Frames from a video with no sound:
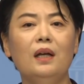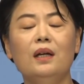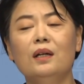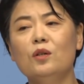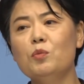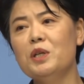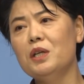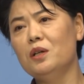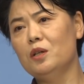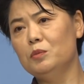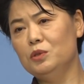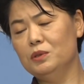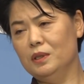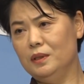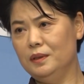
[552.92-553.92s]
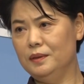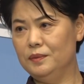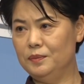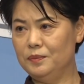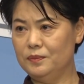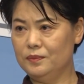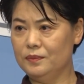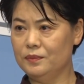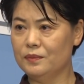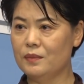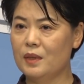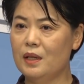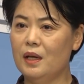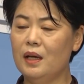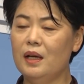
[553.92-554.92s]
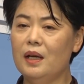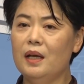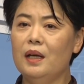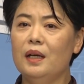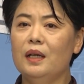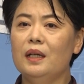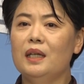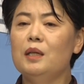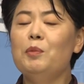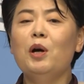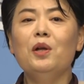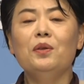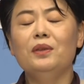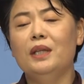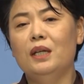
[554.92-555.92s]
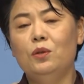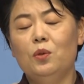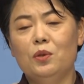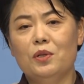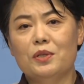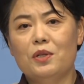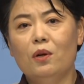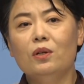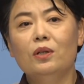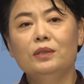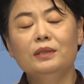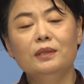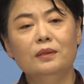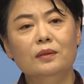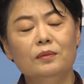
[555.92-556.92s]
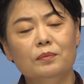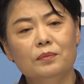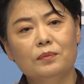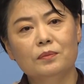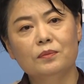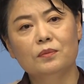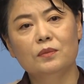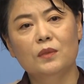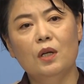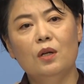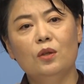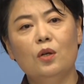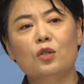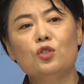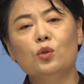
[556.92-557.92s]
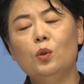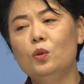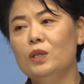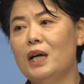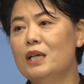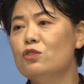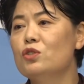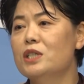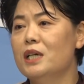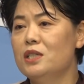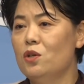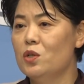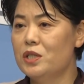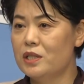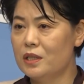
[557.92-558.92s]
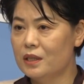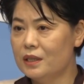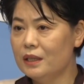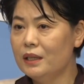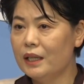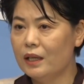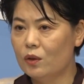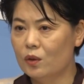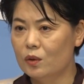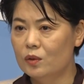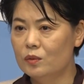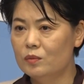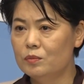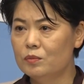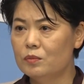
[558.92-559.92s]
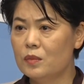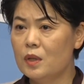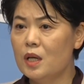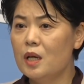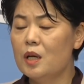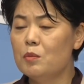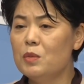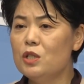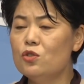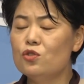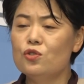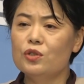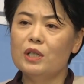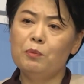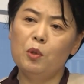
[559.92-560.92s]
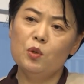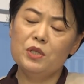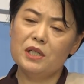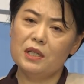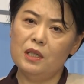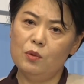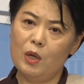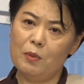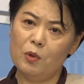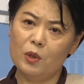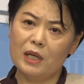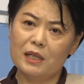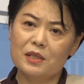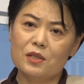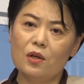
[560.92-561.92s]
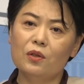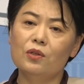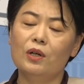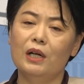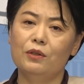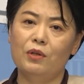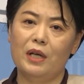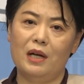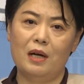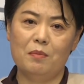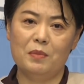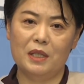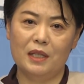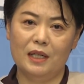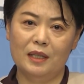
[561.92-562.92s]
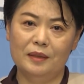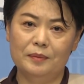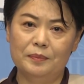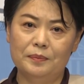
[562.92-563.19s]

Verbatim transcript: 국민 여러분, 이번 대통령 선거는 너 죽고 나 죽자 정치를 끝내고 민주주의의 본질을 회복하는 선거가 돼야 합니다.